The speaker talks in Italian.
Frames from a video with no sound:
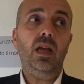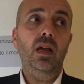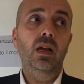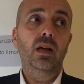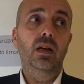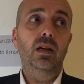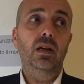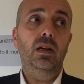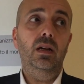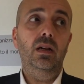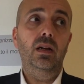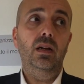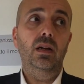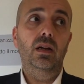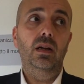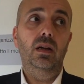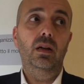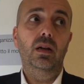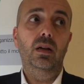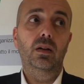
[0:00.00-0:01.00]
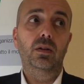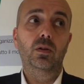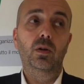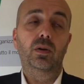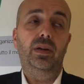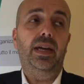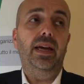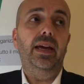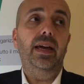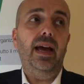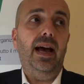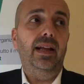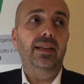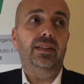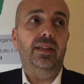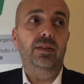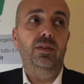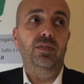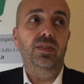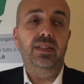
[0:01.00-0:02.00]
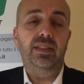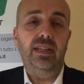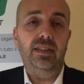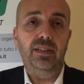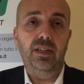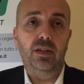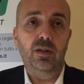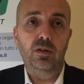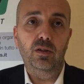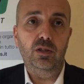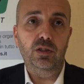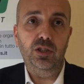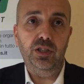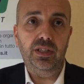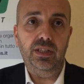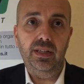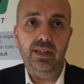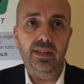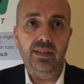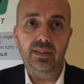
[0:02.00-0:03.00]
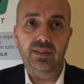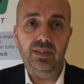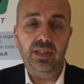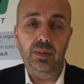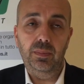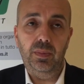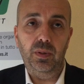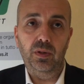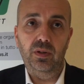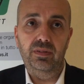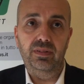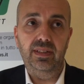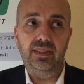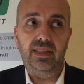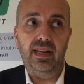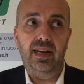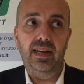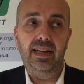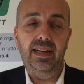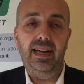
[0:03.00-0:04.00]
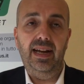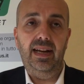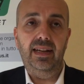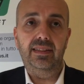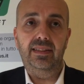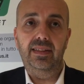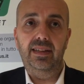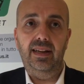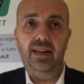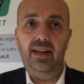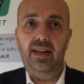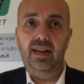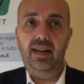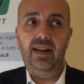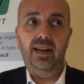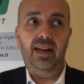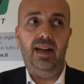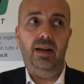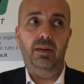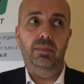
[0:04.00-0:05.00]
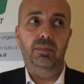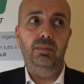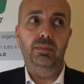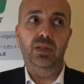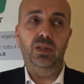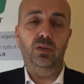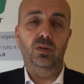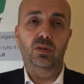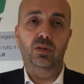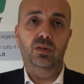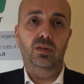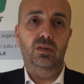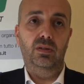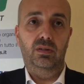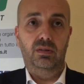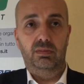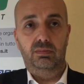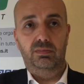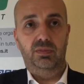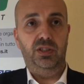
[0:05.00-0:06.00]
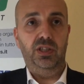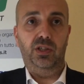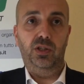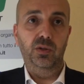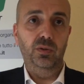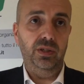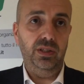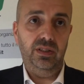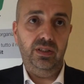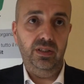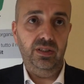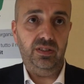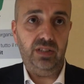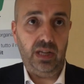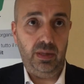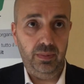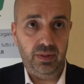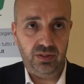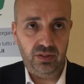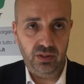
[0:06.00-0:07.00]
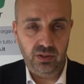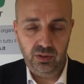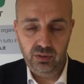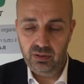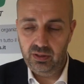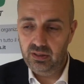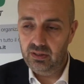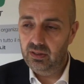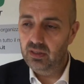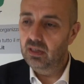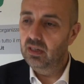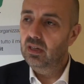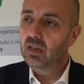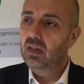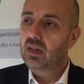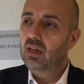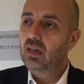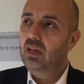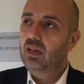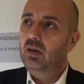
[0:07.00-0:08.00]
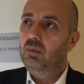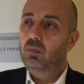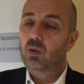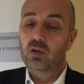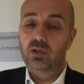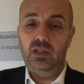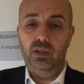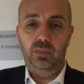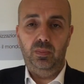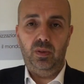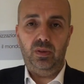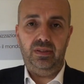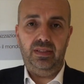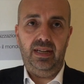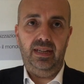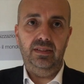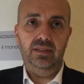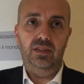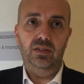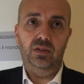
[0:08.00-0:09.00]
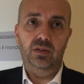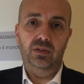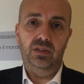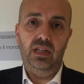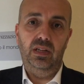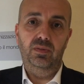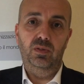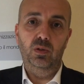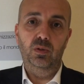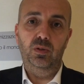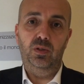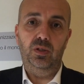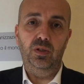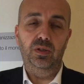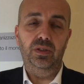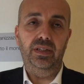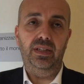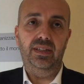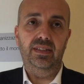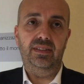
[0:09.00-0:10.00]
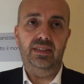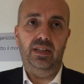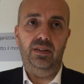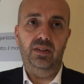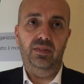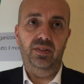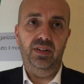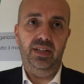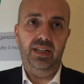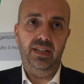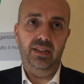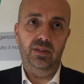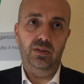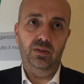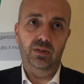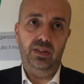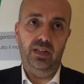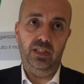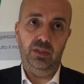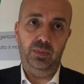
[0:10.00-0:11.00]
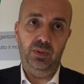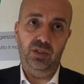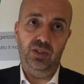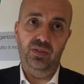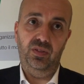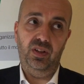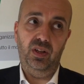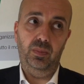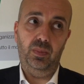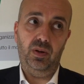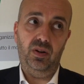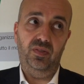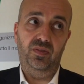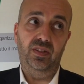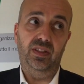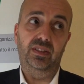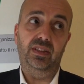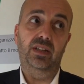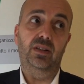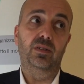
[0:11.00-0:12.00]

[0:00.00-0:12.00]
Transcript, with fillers: eh, nonché altre novità tecnologiche, ad esempio novità legate all'ambito security, cyber security. Molto importanti sono delle evoluzioni che stanno avvenendo nelle specifiche Profinet che